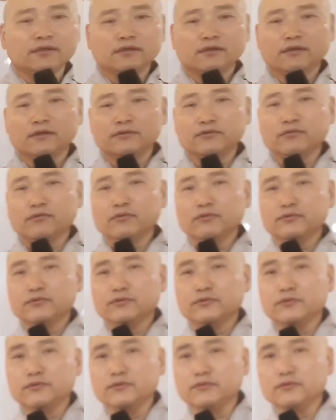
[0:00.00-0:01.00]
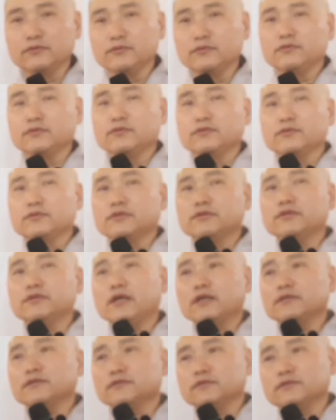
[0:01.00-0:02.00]
아, 요것을
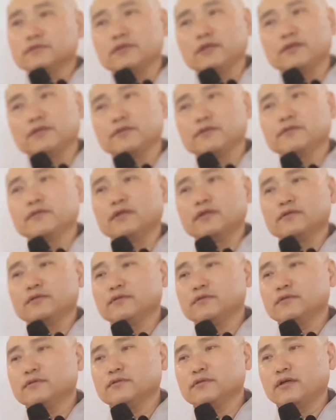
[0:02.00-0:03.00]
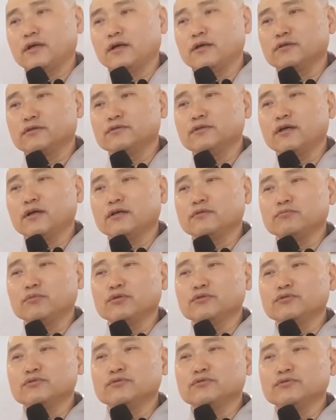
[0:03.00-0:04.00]
그냥 이제 이렇게, 아, 그냥
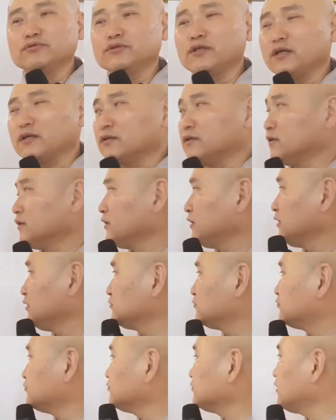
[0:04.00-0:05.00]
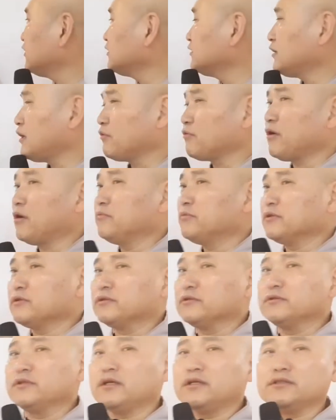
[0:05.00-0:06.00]
모든 중생, 중생이라고 하면
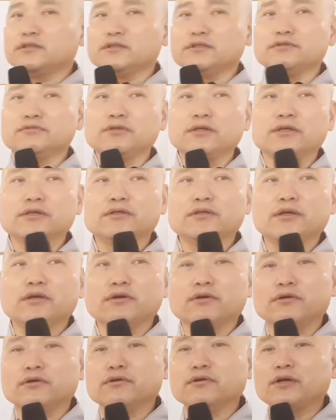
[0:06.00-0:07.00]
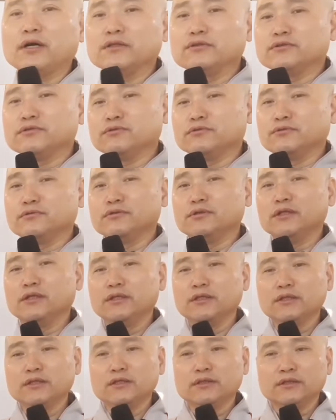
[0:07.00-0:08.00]
끝나지. 왜 이렇게 여러 가지로
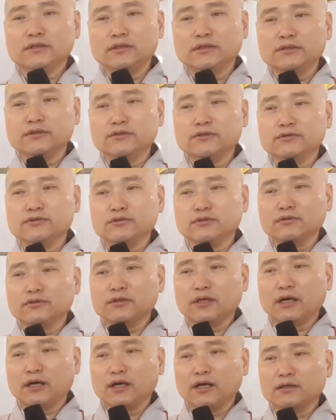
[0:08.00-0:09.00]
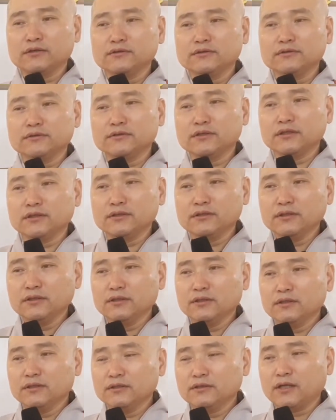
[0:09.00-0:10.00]
아, 이것저것 다 이제
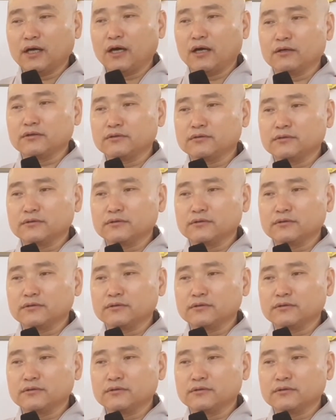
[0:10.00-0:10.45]
다